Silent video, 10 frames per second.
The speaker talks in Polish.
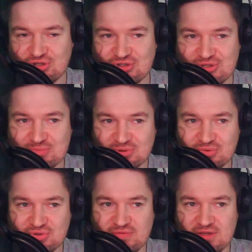częstym
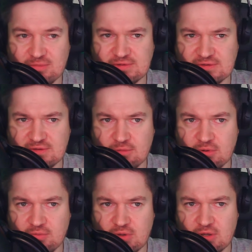podróżowaniem ze
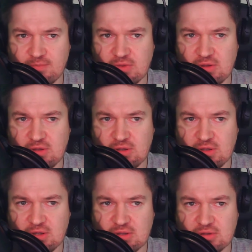sobą
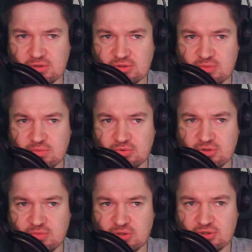i e, żeby było
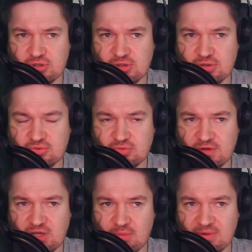śmieszniej,
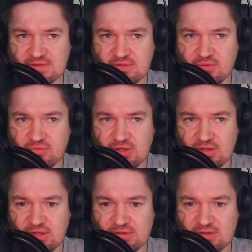człowiek jak pracował na
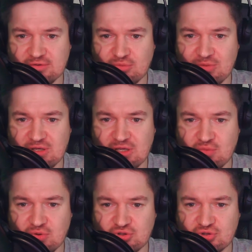etatach normalnie i
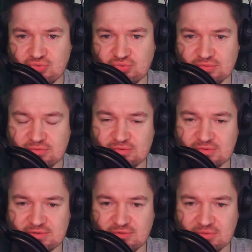łączył e,
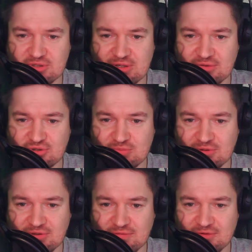tą swoją działalność
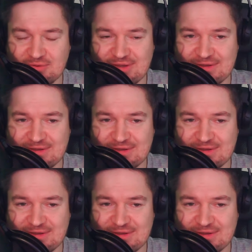blogowo